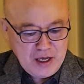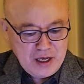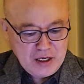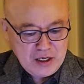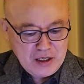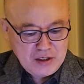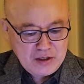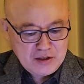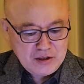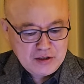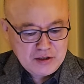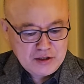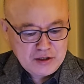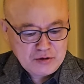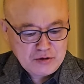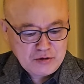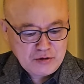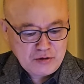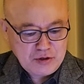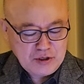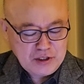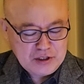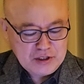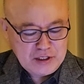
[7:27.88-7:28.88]
이런
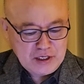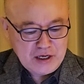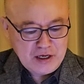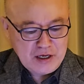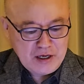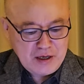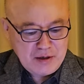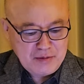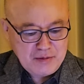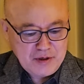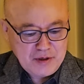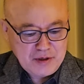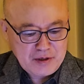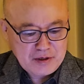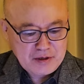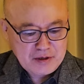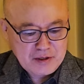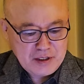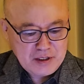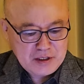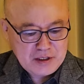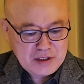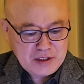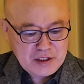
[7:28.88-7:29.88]
식으로 이재명,
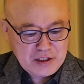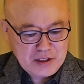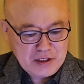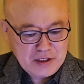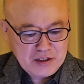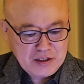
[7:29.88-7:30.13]
이친